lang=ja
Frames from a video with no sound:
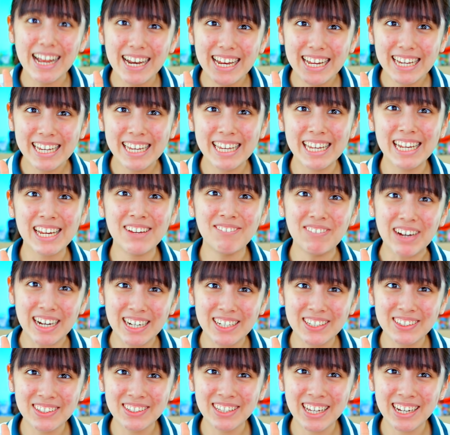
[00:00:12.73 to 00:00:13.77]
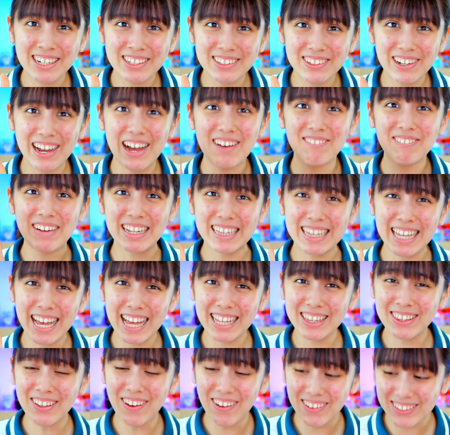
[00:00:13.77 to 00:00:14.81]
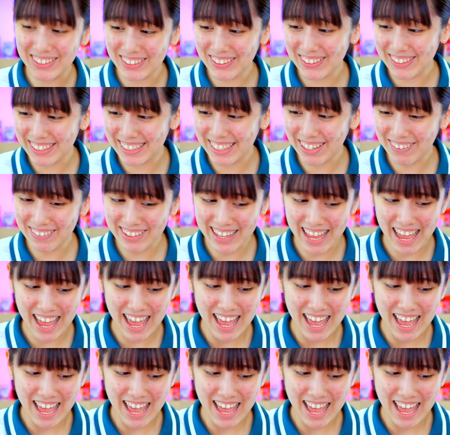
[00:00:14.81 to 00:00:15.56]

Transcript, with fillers: りきりマクドナルドがまた登場したの